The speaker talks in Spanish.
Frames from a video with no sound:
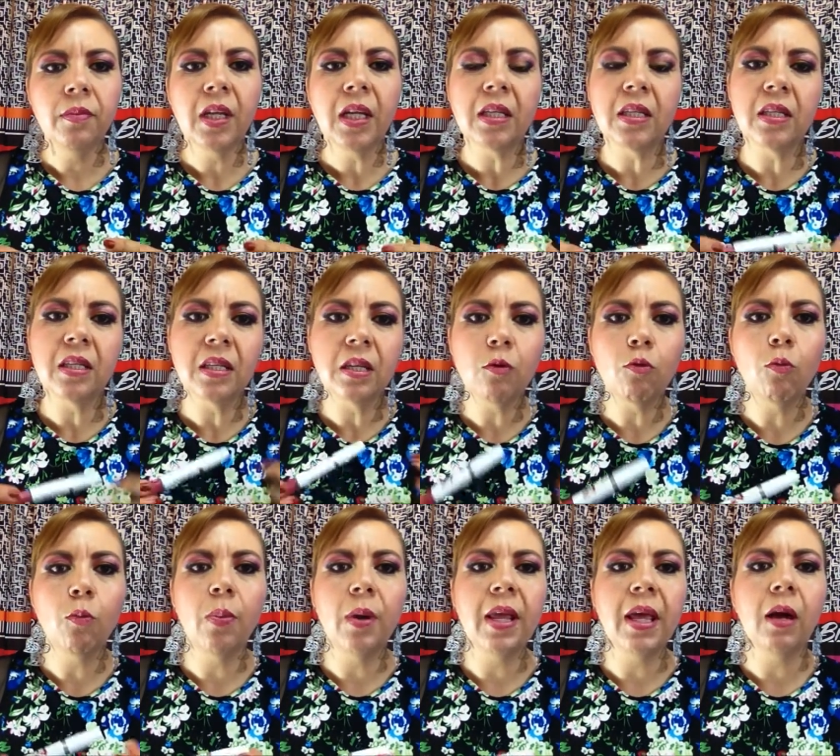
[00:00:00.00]
que si sí
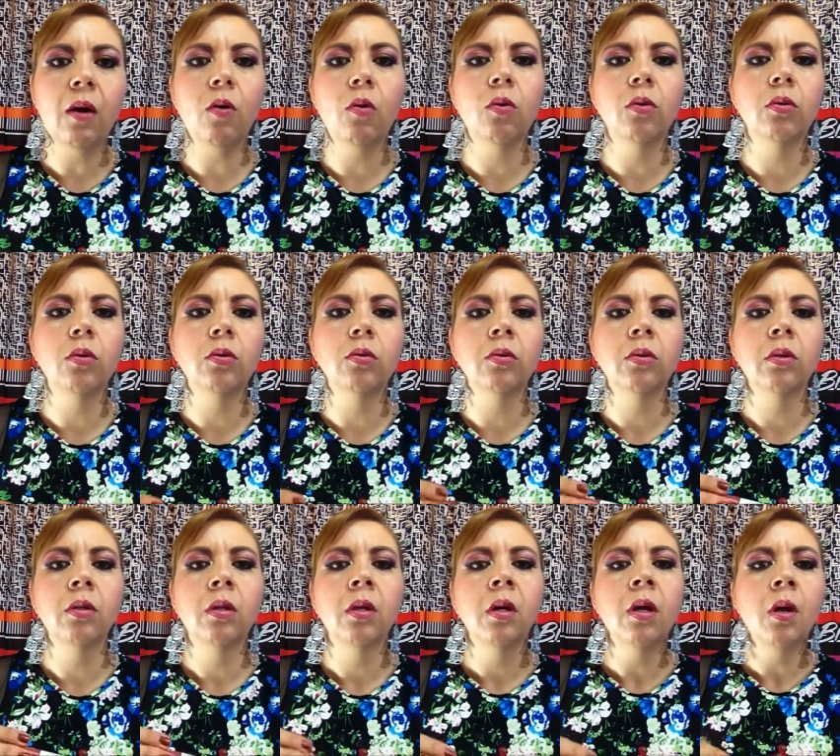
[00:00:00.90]
cumplía con
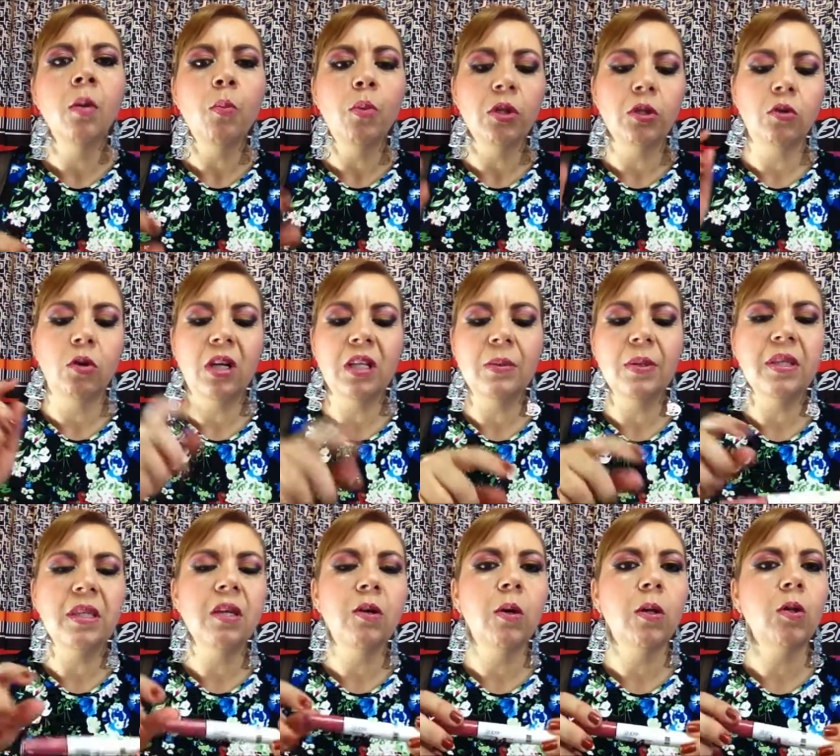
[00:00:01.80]
pues con las
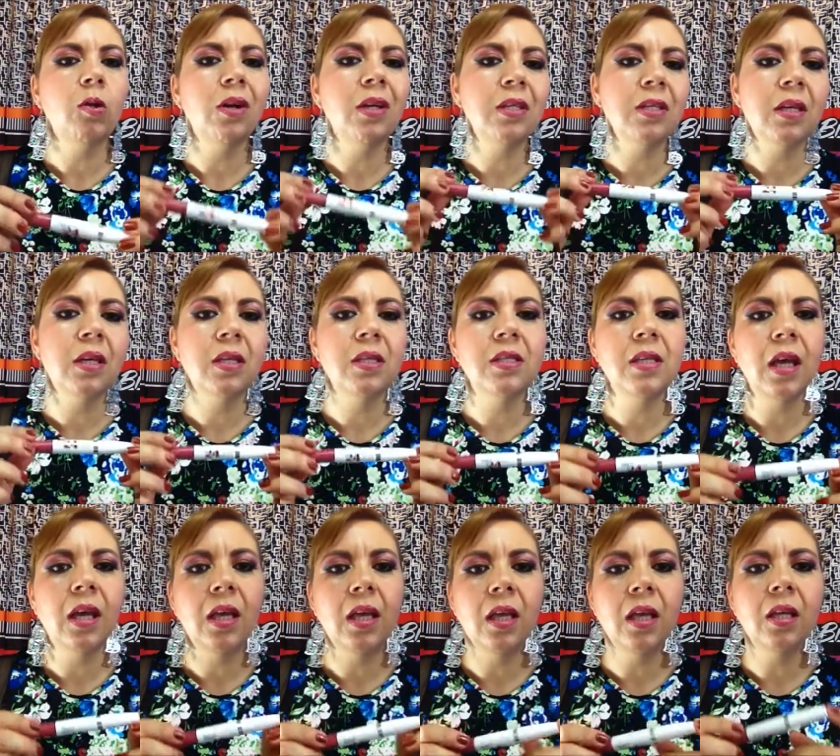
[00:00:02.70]
24 horas que dice
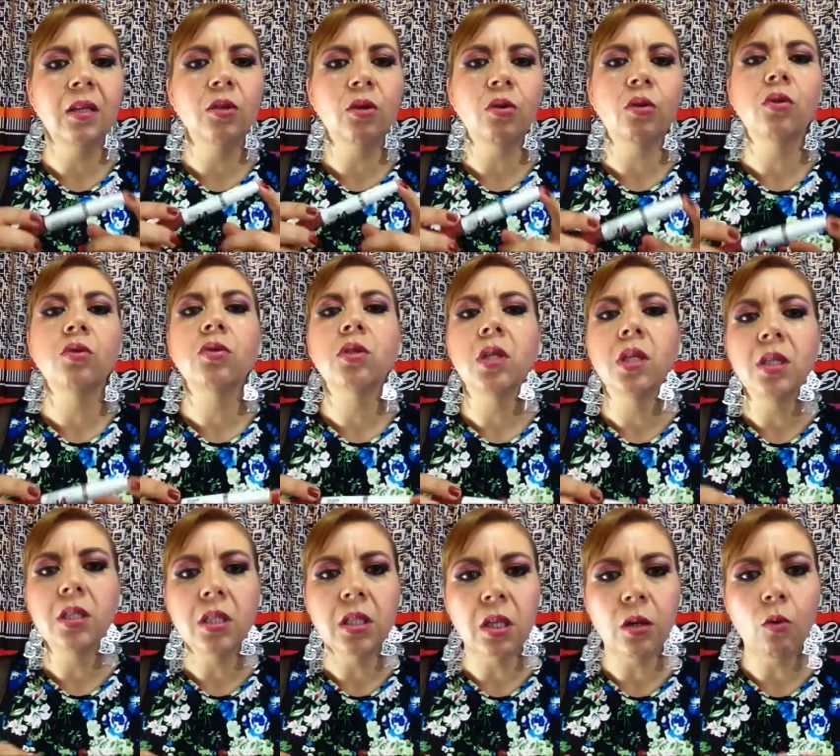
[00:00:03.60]
aquí, todo
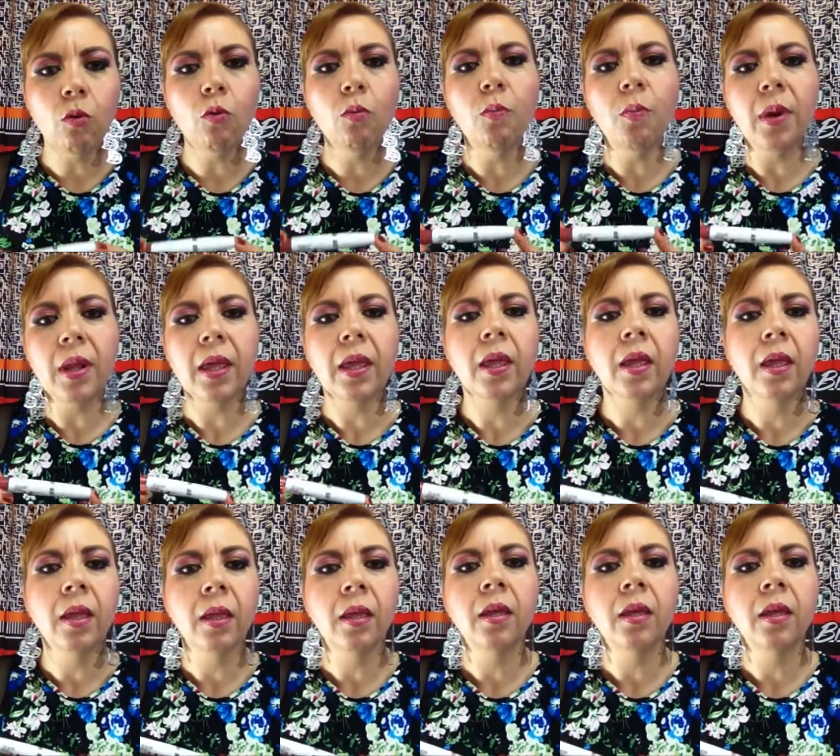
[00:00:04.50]
sí, sí cumple.